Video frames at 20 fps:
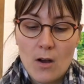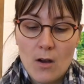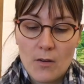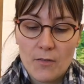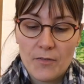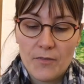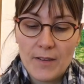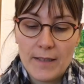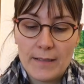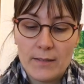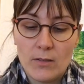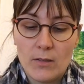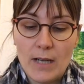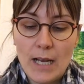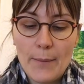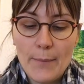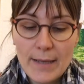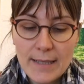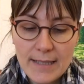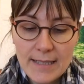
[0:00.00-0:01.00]
en fait
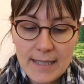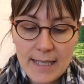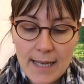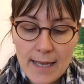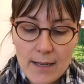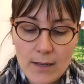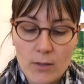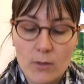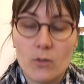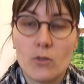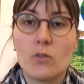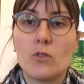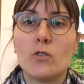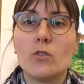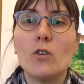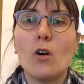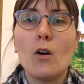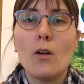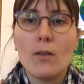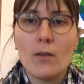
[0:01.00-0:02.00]
la matière
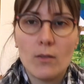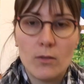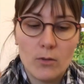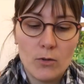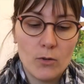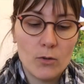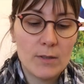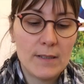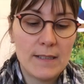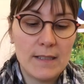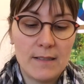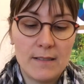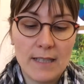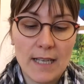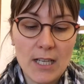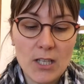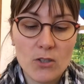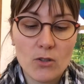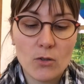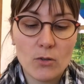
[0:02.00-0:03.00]
dans le
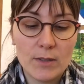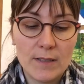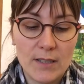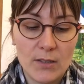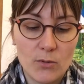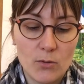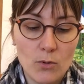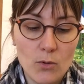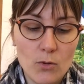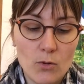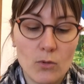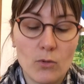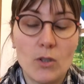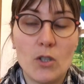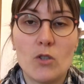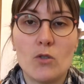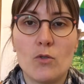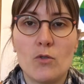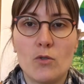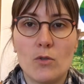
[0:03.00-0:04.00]
tissage, dans le tissu, ce sont
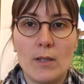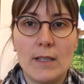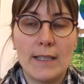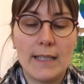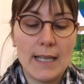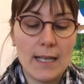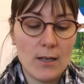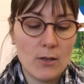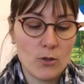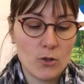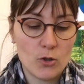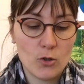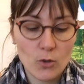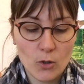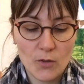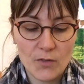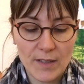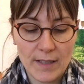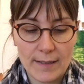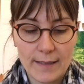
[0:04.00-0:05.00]
des choses sur lesquelles je
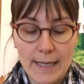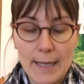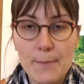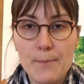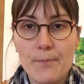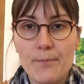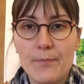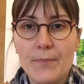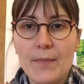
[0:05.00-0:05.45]
reviendrai.